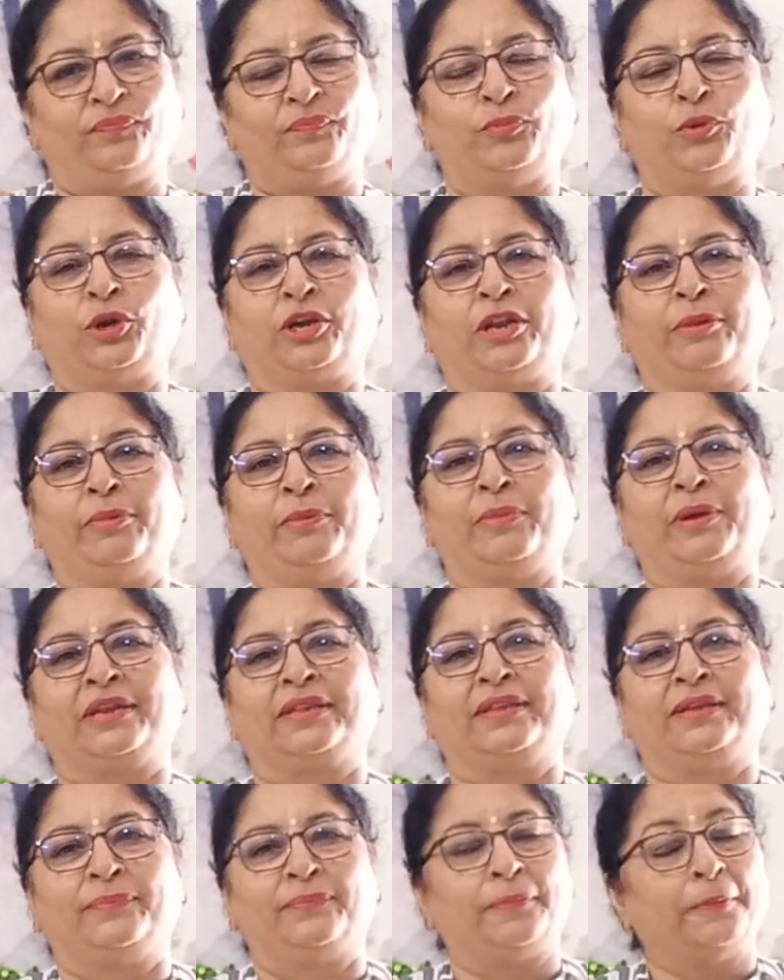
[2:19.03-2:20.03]
बोतल में
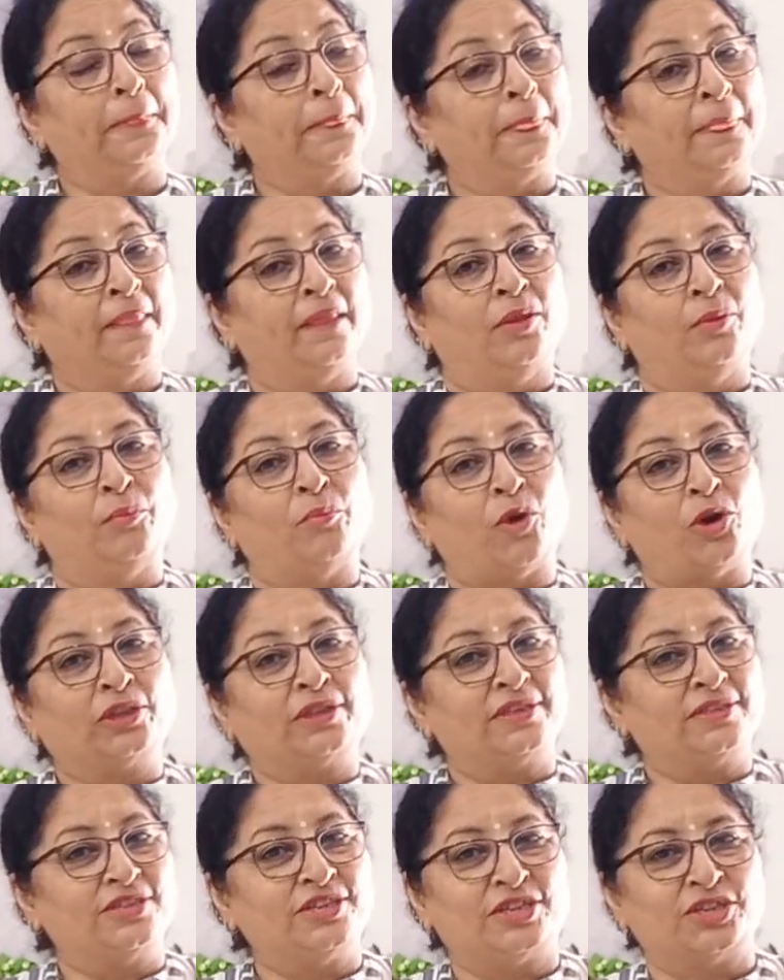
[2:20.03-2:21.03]
भर दें
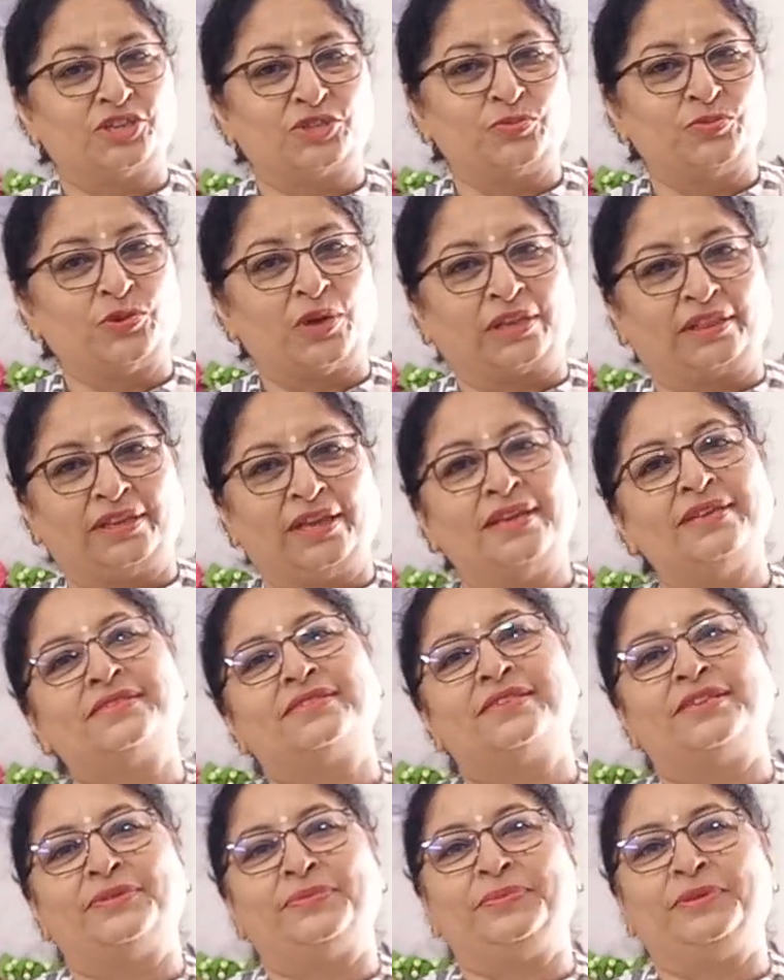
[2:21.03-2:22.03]
बहुत अच्छी खुशबू आती है
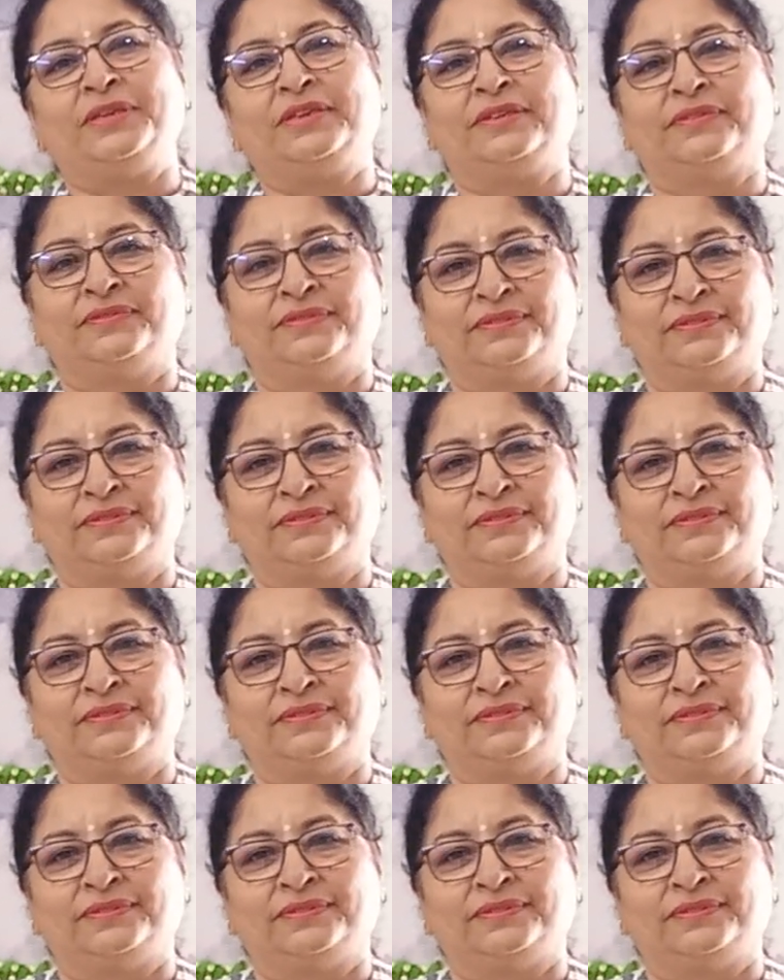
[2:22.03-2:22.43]
इससे भी